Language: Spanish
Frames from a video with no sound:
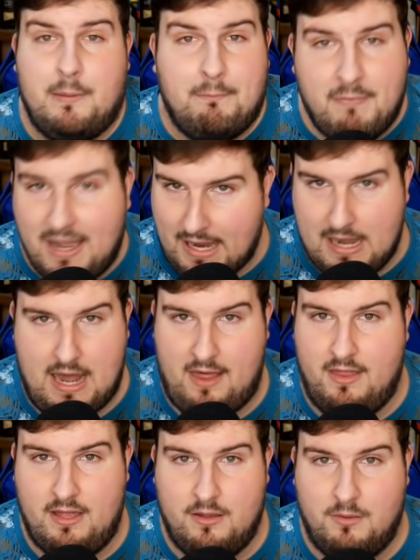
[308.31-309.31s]
Más que
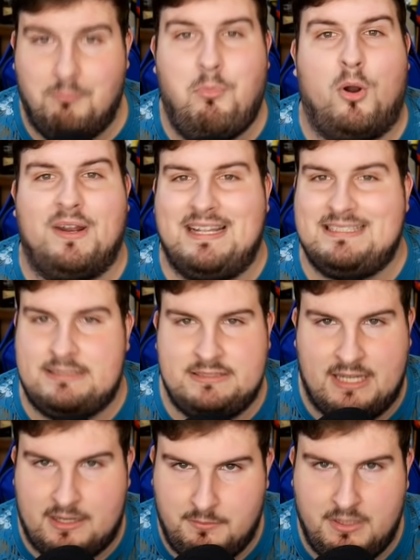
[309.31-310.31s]
nada, porque si
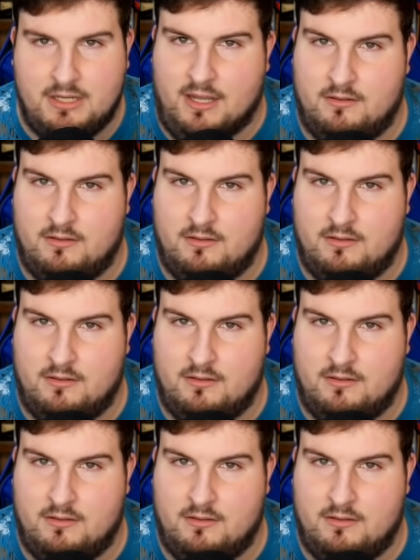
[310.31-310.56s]
termina,